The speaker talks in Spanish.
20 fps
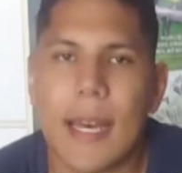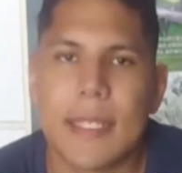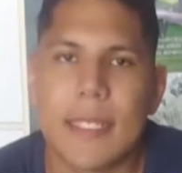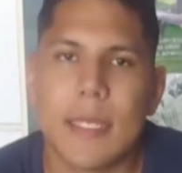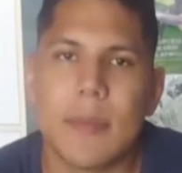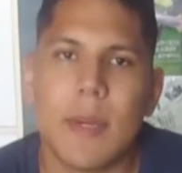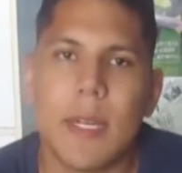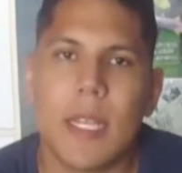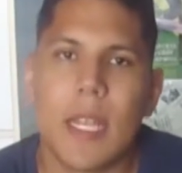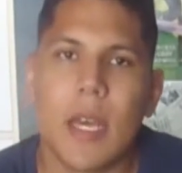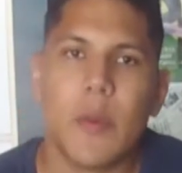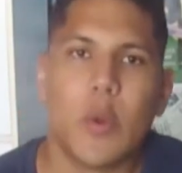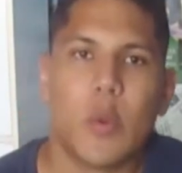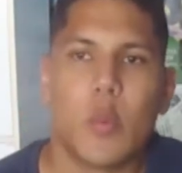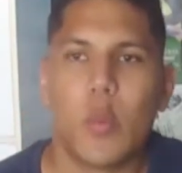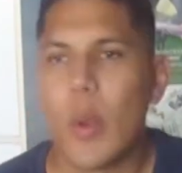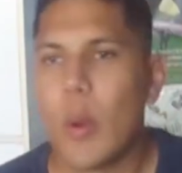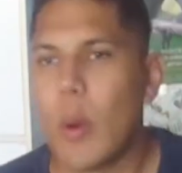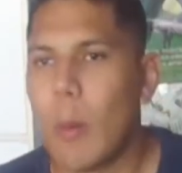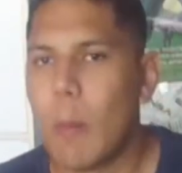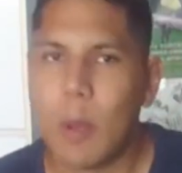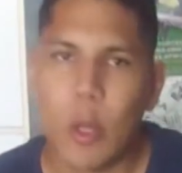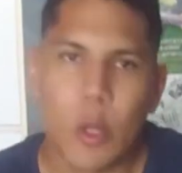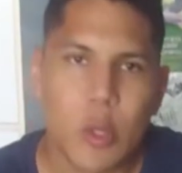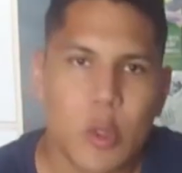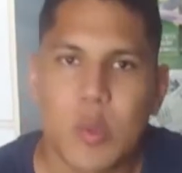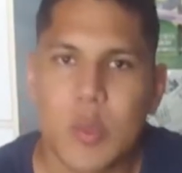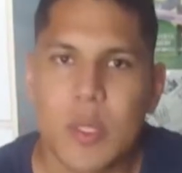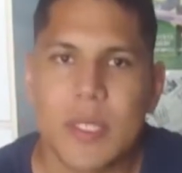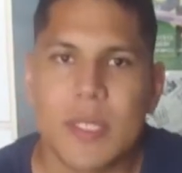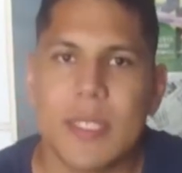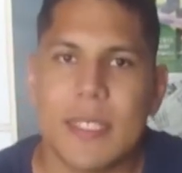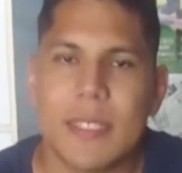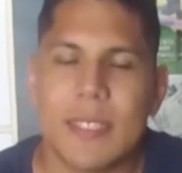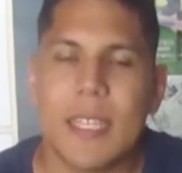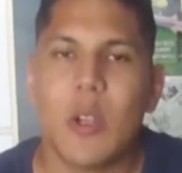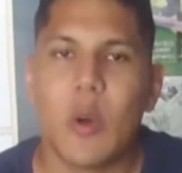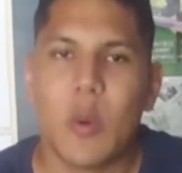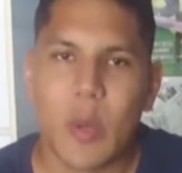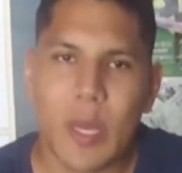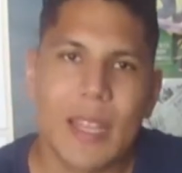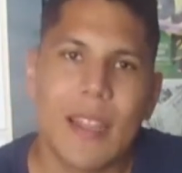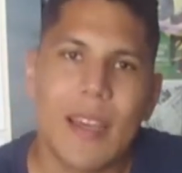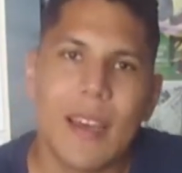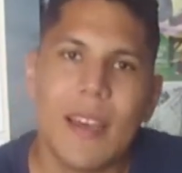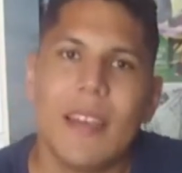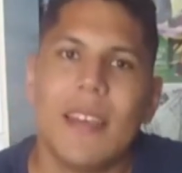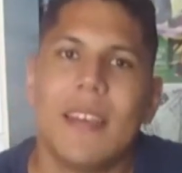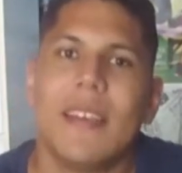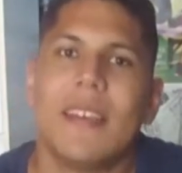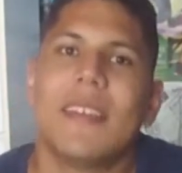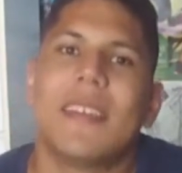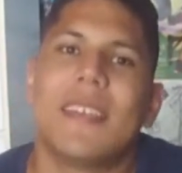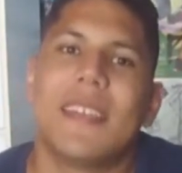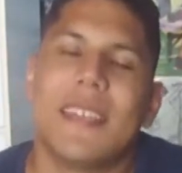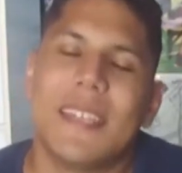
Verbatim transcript: que cada semana había un nuevo plot twist en esta novela